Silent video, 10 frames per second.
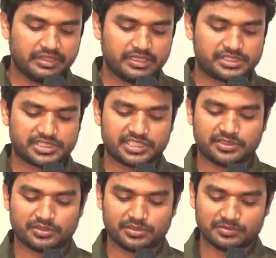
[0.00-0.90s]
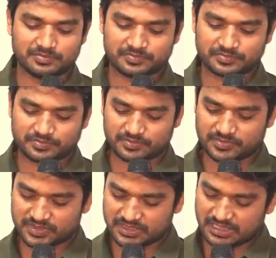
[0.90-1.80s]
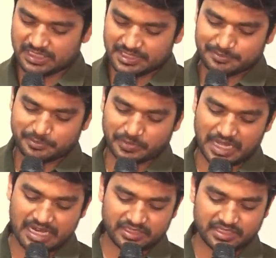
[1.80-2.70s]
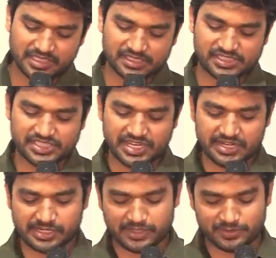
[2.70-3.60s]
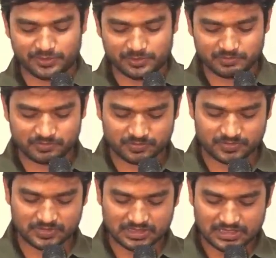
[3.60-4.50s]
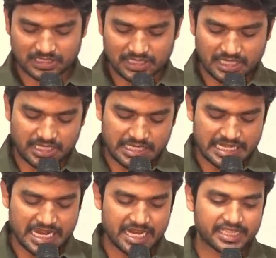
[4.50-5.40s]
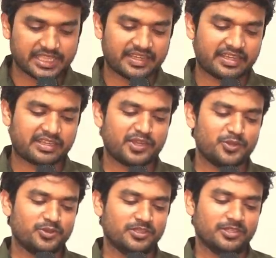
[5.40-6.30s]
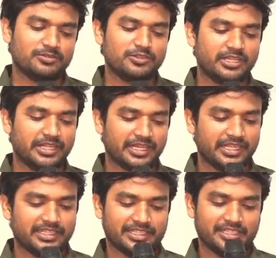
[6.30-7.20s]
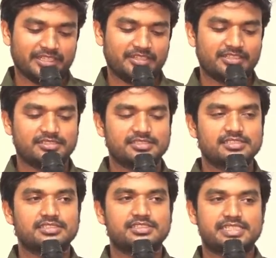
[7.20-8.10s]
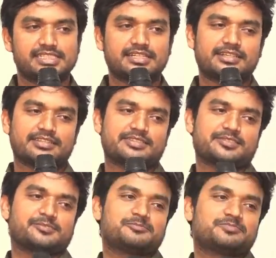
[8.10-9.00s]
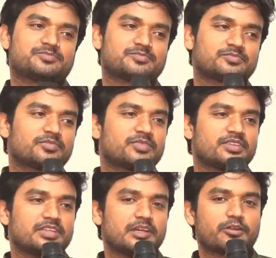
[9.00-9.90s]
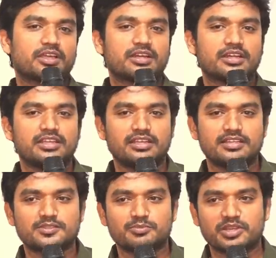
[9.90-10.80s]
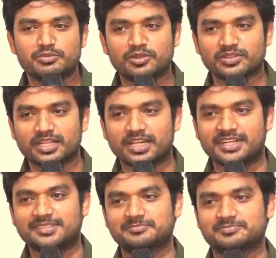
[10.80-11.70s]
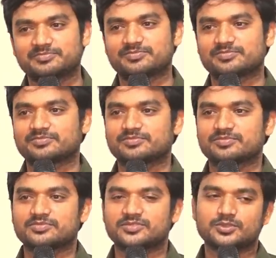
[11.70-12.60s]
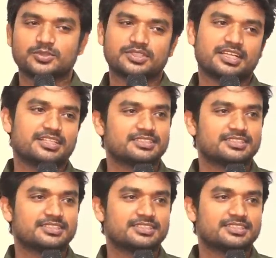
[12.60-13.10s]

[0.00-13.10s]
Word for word: విరుచుట ఎందును ప్రార్థన చేయుట ఎందు ఎడతెగక ఎందు ఉండిరి చిన్న టెస్ట్ ఎవరి దగ్గరైనా ఇంగ్లీష్ బైబిల్ ఉందా ఉందా